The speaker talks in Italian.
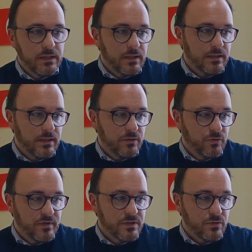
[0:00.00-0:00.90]
andando
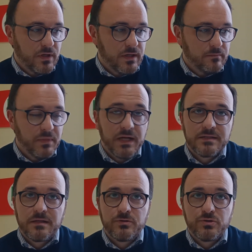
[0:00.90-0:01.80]
verso la bella
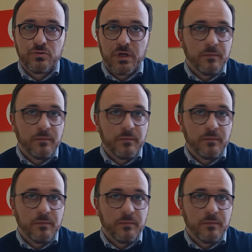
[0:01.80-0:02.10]
stagione,